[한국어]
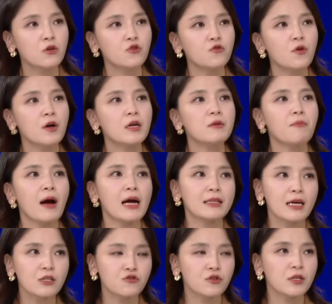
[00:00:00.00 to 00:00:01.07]
휴학을
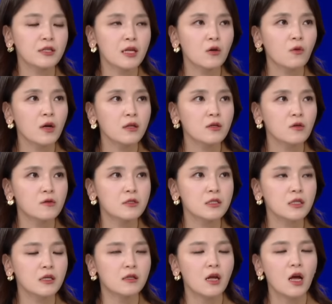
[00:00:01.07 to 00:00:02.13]
받아주겠다고 하는
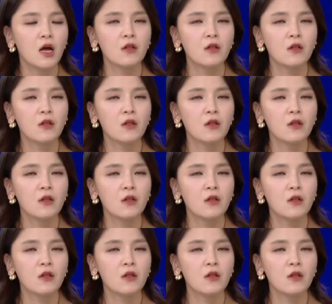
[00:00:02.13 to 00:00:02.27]
것은